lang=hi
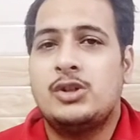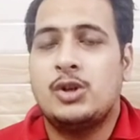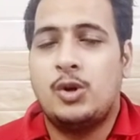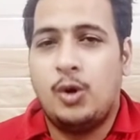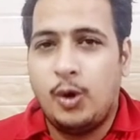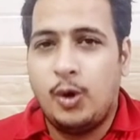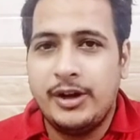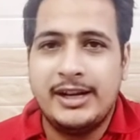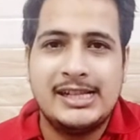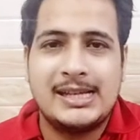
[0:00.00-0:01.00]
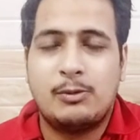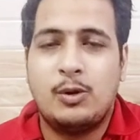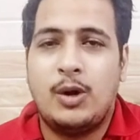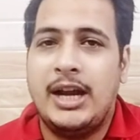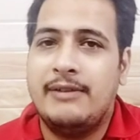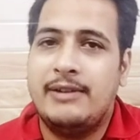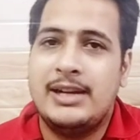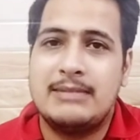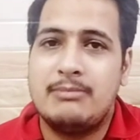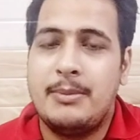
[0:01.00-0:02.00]
जो और डिटेल्स आपको आने वाले
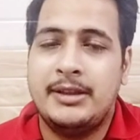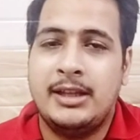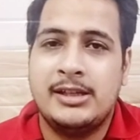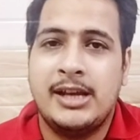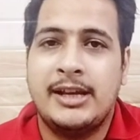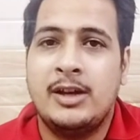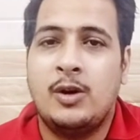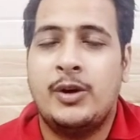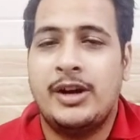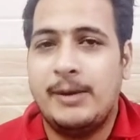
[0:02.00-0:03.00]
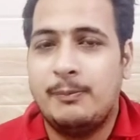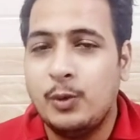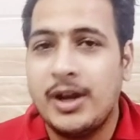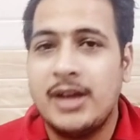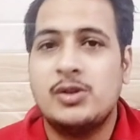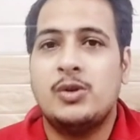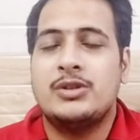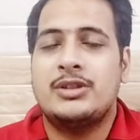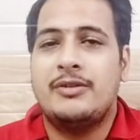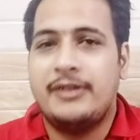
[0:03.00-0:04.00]
समय में दी जाएगी और पूरा जो
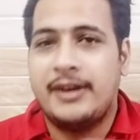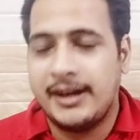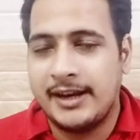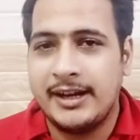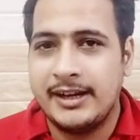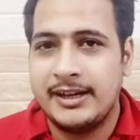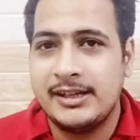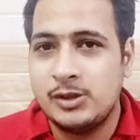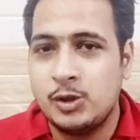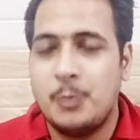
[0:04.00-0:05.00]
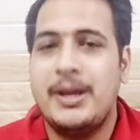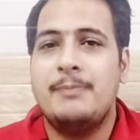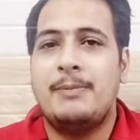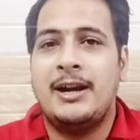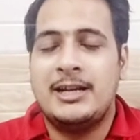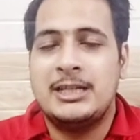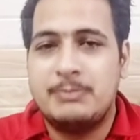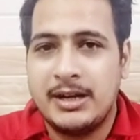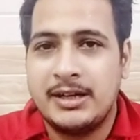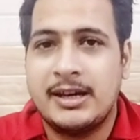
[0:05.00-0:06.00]
सिर्फ क्रिकेट ही नहीं जो भी
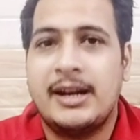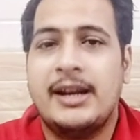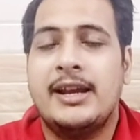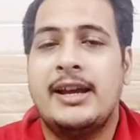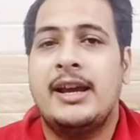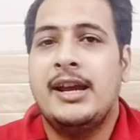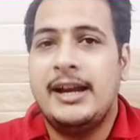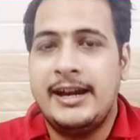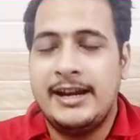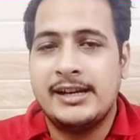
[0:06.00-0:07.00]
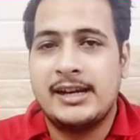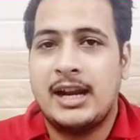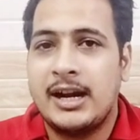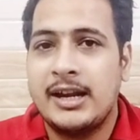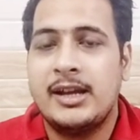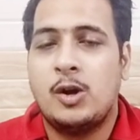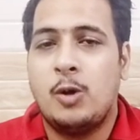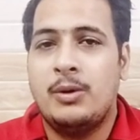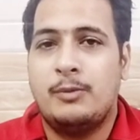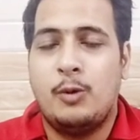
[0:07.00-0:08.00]
पार्टिसिपेट पार्टिसिपेट कर रहे हैं इंडियन खिलाड़ी
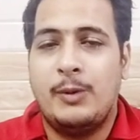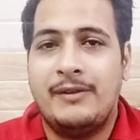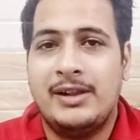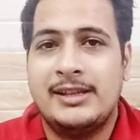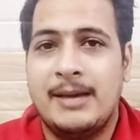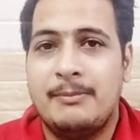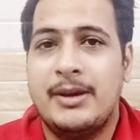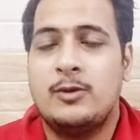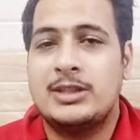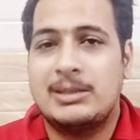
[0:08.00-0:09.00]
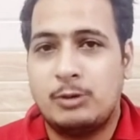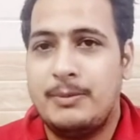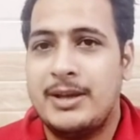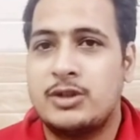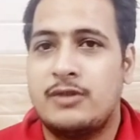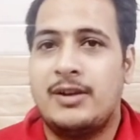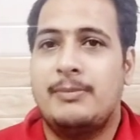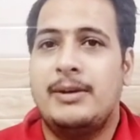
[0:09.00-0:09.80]
कॉमनवेल्थ गेम में उन सबको बेस्ट ऑफ लक